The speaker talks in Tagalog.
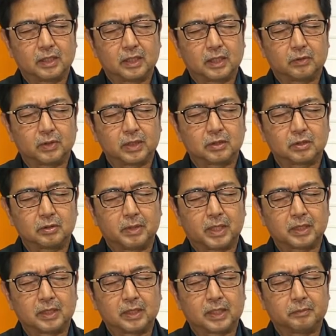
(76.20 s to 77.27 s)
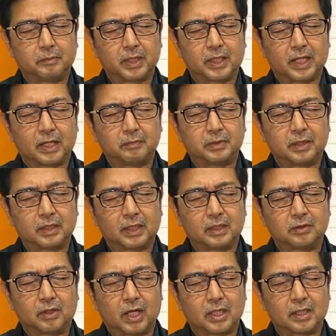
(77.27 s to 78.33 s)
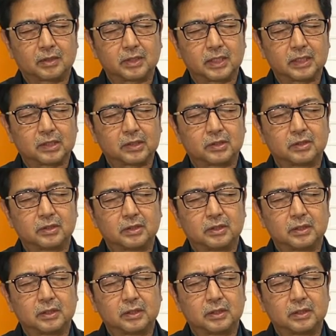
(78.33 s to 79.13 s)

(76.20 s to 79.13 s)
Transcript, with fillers: Nawa ito'y maging gabay namin ngayong araw na ito